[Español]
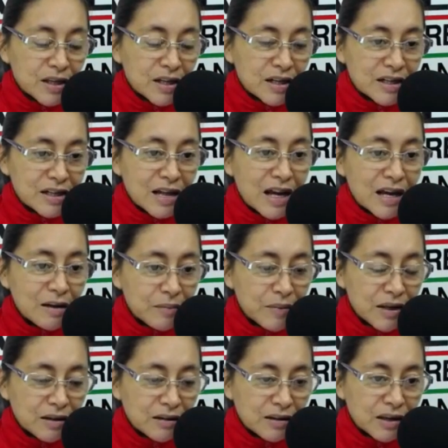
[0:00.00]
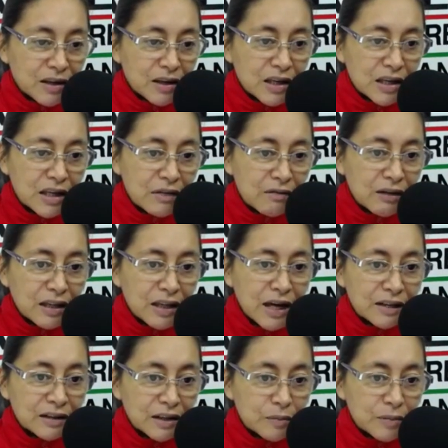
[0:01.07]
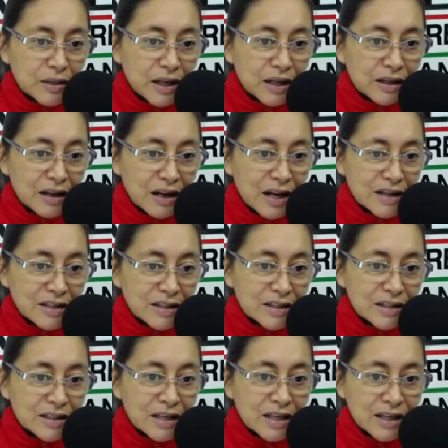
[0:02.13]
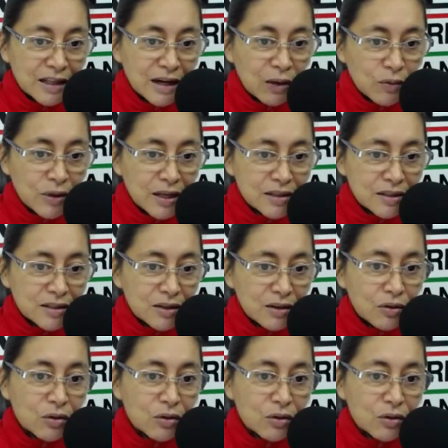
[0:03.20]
realmente iban a terminar clases en aulas